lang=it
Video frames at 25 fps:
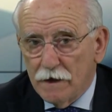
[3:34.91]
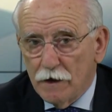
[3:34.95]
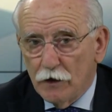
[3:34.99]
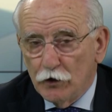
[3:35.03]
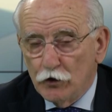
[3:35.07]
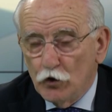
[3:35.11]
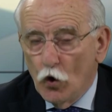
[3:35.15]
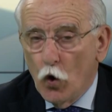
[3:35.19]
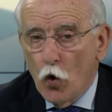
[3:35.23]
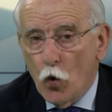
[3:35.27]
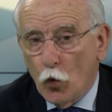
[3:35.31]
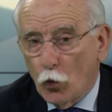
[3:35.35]

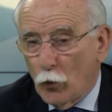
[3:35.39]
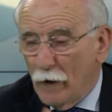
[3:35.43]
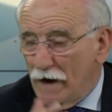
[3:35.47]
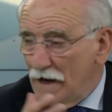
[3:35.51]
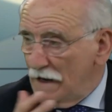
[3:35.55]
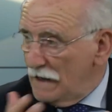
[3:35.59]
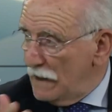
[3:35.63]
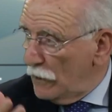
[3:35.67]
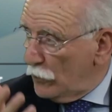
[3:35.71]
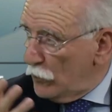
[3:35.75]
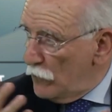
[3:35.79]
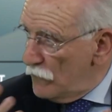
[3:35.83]
non
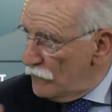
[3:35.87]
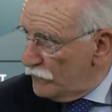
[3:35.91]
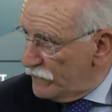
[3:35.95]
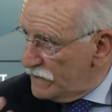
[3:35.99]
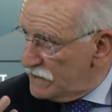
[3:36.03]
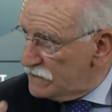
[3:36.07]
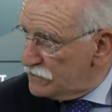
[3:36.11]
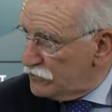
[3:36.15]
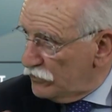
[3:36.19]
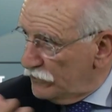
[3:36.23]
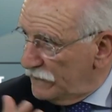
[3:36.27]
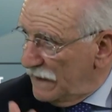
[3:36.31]
quella
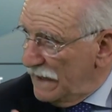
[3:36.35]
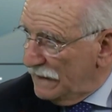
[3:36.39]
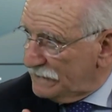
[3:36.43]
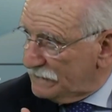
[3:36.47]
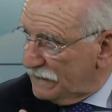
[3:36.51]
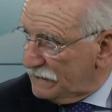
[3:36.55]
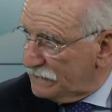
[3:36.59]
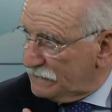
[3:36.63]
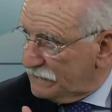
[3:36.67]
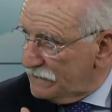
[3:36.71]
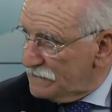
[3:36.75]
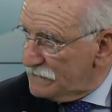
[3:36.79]
convenzionata,
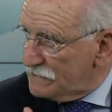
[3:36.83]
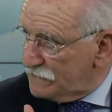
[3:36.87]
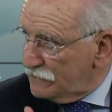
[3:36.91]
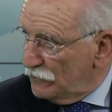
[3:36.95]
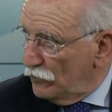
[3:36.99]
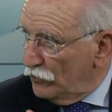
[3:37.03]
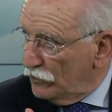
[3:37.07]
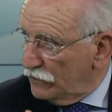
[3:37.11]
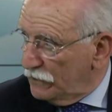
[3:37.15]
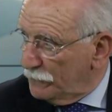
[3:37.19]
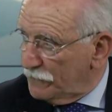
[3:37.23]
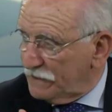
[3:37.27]

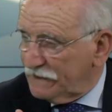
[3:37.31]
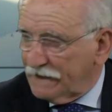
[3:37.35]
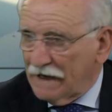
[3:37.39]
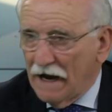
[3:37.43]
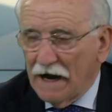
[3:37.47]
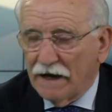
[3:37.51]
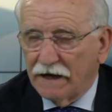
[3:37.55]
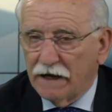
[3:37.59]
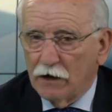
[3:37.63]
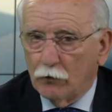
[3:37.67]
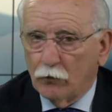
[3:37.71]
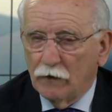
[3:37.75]
attenzione, perché
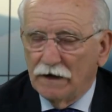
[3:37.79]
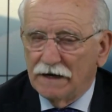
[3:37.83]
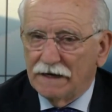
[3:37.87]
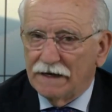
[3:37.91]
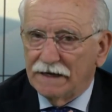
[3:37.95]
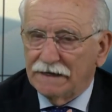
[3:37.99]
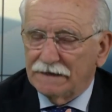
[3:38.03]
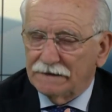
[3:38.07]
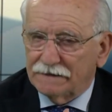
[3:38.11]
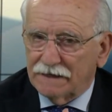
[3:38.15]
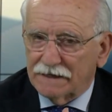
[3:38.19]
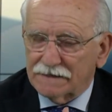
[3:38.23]
anche quella è
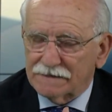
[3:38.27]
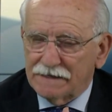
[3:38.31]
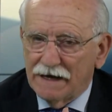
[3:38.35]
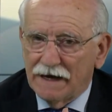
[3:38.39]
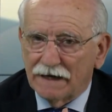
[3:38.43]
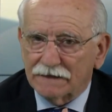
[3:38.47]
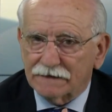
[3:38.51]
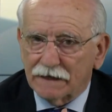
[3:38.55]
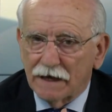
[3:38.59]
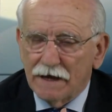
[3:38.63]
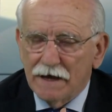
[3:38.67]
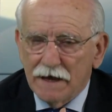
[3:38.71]

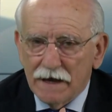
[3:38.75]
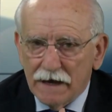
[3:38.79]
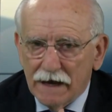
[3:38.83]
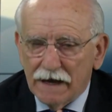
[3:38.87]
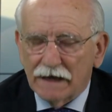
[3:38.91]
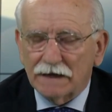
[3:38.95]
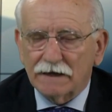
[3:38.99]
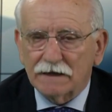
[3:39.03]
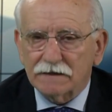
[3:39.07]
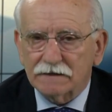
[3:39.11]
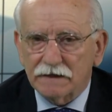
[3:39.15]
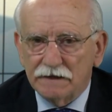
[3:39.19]
intasata, è
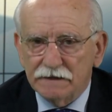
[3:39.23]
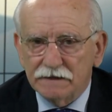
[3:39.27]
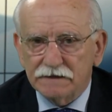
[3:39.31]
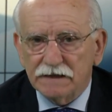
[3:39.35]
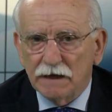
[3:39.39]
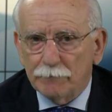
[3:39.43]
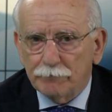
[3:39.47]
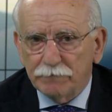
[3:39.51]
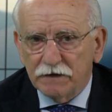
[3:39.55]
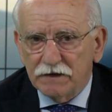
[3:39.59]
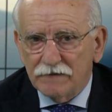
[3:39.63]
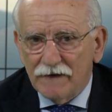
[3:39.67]
la
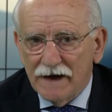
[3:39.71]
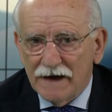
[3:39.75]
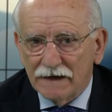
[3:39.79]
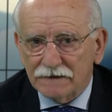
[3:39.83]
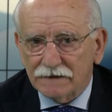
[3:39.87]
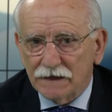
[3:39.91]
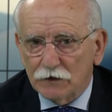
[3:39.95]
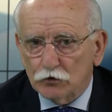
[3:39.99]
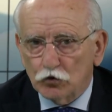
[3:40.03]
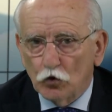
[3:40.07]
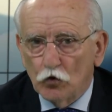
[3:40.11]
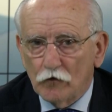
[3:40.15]
sanità
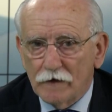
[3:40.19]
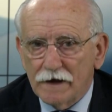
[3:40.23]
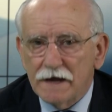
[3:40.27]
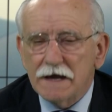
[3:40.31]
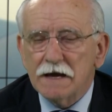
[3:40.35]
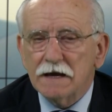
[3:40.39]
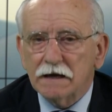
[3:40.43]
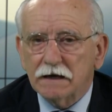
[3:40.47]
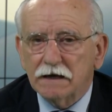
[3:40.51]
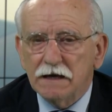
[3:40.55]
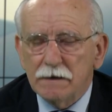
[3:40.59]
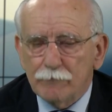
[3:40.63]
privata
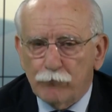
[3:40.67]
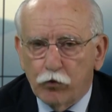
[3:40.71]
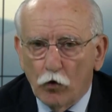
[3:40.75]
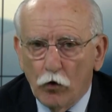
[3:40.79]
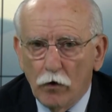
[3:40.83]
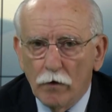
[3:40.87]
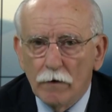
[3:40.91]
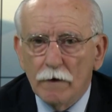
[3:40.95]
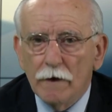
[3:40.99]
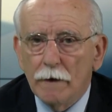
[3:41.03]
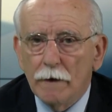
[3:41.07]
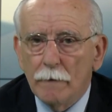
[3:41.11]
dove chi
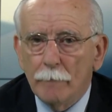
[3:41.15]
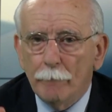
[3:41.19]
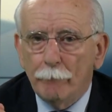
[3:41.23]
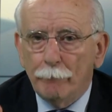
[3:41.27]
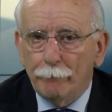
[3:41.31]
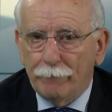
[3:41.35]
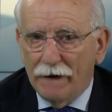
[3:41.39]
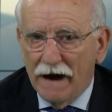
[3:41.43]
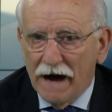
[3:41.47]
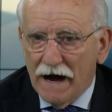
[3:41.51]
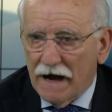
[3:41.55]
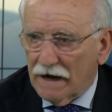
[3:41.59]
può
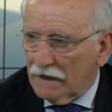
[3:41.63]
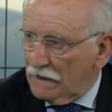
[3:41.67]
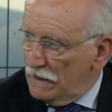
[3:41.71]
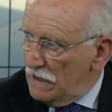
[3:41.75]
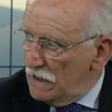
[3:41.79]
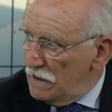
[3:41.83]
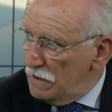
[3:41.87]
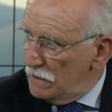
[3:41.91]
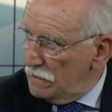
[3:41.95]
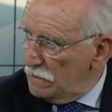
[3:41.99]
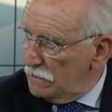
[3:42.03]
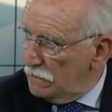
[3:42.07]

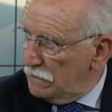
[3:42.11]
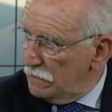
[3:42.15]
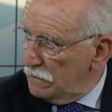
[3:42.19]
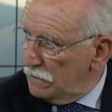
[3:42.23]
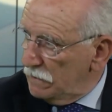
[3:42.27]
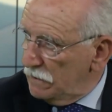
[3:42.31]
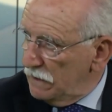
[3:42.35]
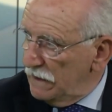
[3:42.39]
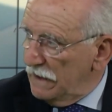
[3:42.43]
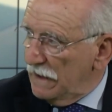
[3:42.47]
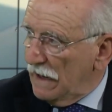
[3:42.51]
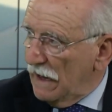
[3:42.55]
paga
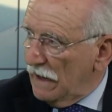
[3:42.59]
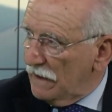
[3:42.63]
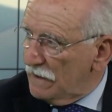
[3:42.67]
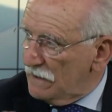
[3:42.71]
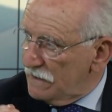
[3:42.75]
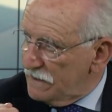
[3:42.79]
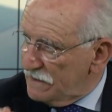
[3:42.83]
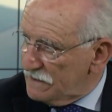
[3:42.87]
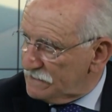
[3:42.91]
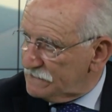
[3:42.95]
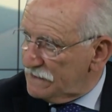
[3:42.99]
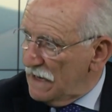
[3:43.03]
e ha
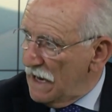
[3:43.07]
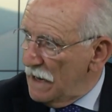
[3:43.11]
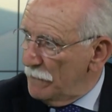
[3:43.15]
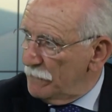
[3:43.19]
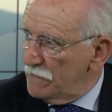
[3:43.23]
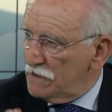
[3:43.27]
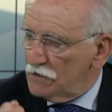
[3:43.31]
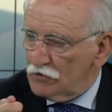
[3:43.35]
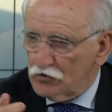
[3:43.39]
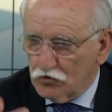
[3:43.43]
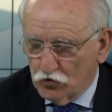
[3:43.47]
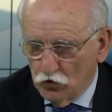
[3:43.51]
gli
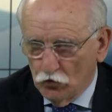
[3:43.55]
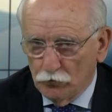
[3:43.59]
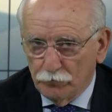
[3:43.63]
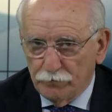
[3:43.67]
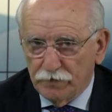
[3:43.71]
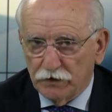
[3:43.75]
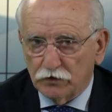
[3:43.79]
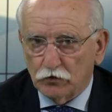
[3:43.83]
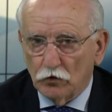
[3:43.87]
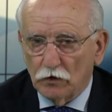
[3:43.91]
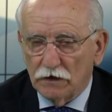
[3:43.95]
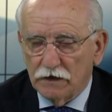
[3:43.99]
esami
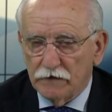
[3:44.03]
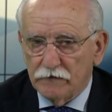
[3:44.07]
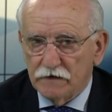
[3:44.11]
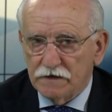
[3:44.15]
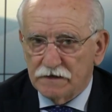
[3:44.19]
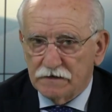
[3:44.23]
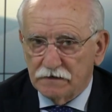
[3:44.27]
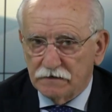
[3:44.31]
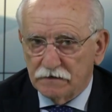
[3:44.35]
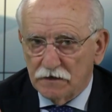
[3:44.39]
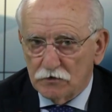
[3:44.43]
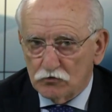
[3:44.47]
subito, le
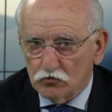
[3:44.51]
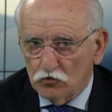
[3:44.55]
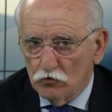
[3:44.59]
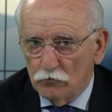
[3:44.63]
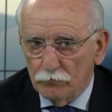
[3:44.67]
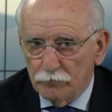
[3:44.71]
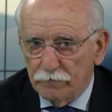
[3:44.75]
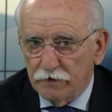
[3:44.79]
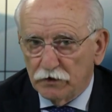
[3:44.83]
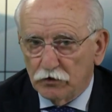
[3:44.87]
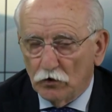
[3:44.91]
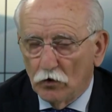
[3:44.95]
visite
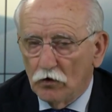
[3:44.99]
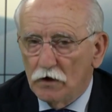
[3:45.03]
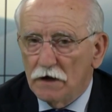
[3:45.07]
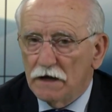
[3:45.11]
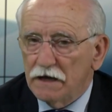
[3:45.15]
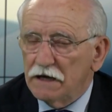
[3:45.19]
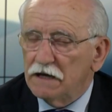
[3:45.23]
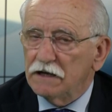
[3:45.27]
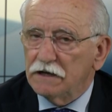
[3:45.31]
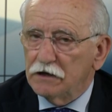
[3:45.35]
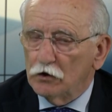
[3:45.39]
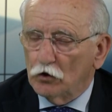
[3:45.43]
subito,
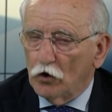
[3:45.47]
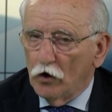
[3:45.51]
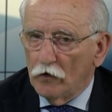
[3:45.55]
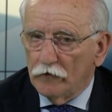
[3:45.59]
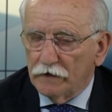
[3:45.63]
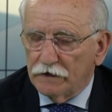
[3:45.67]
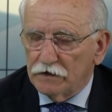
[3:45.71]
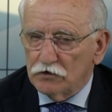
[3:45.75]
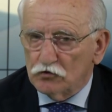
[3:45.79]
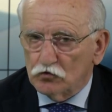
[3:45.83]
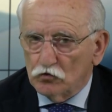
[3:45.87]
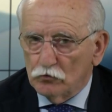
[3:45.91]
i
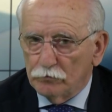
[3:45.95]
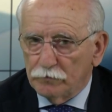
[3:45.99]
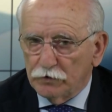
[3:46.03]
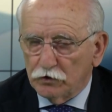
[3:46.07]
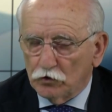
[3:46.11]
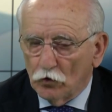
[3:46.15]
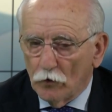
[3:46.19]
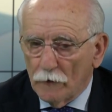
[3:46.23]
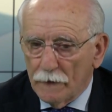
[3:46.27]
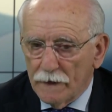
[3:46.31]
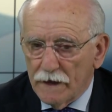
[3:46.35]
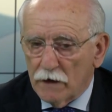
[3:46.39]
ricoveri
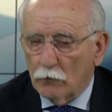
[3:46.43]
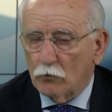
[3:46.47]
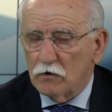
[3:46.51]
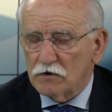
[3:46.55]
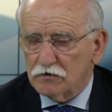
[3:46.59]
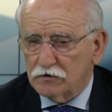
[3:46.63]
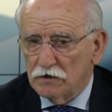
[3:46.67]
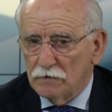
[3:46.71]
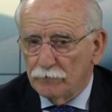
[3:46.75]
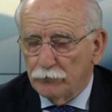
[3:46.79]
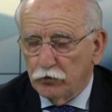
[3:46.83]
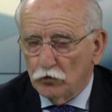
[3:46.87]
subito. E
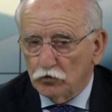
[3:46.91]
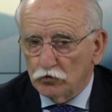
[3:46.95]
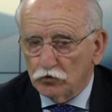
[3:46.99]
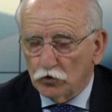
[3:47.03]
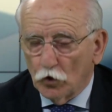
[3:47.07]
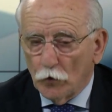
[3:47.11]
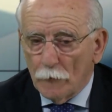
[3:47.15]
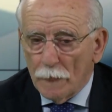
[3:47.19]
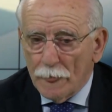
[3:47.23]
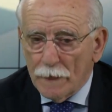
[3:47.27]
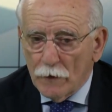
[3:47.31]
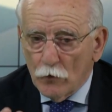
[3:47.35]
questo è il punto.